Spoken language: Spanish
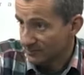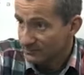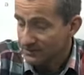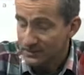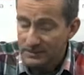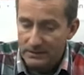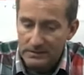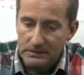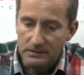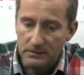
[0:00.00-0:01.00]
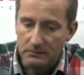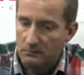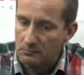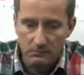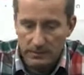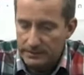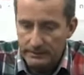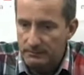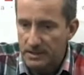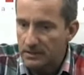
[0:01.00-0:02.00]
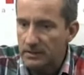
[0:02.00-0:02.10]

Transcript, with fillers: Sí. Mira,